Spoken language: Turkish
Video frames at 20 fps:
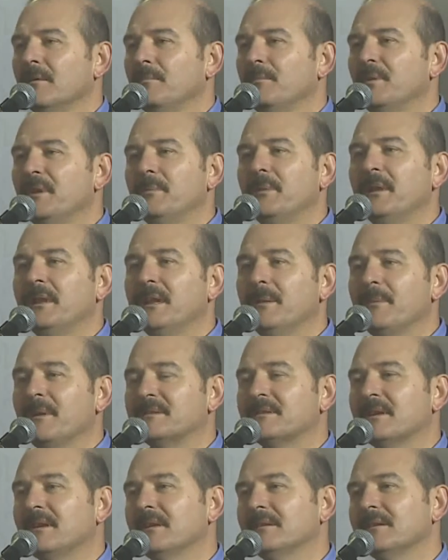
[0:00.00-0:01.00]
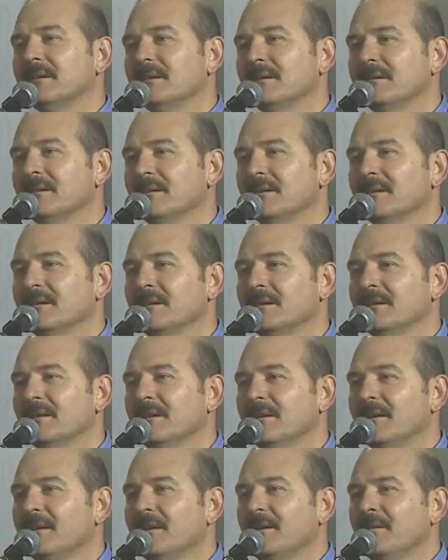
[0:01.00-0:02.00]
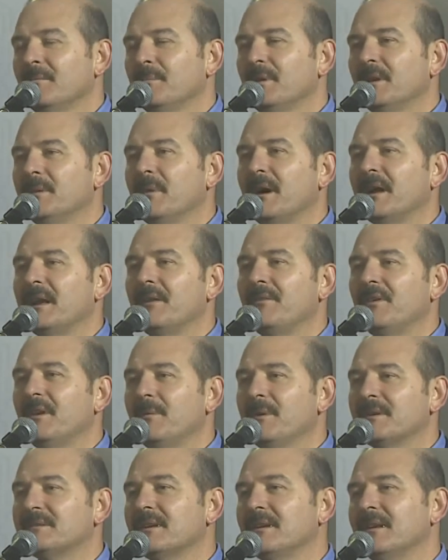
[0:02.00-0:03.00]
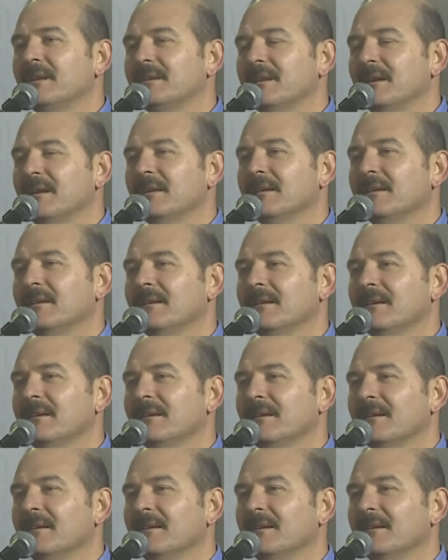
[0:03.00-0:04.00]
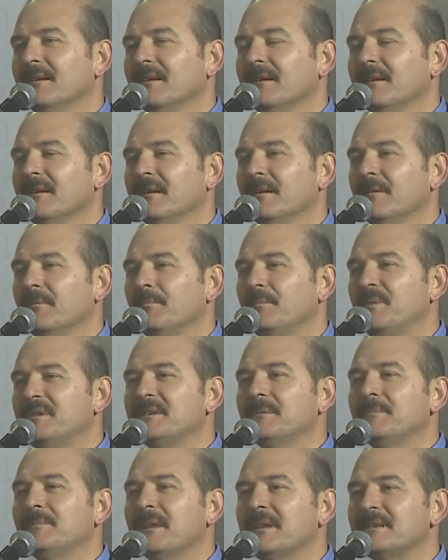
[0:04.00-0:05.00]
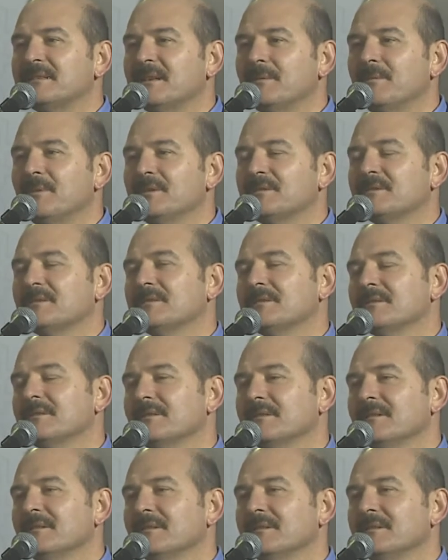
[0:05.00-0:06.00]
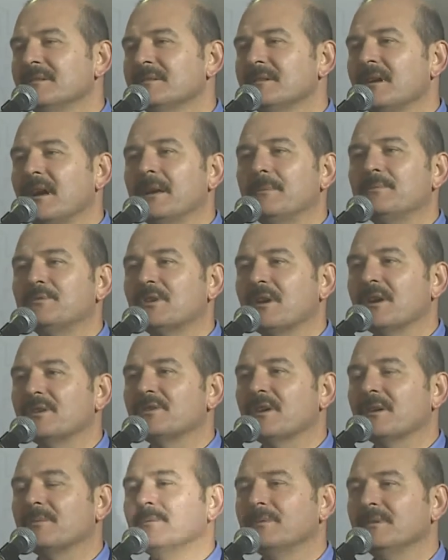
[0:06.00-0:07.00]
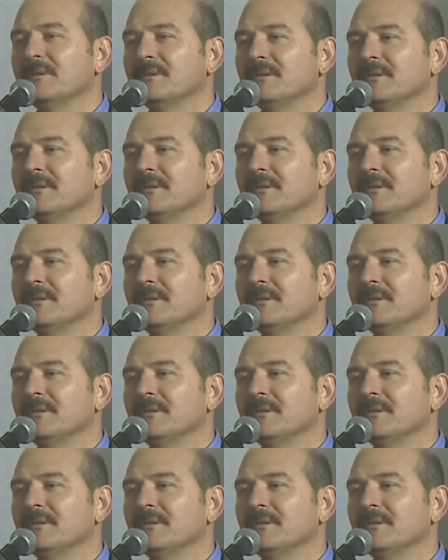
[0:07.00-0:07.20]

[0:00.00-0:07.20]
Bir milli meselede, bir manevi meselede bizim neslimiz sahip çıkacak mı?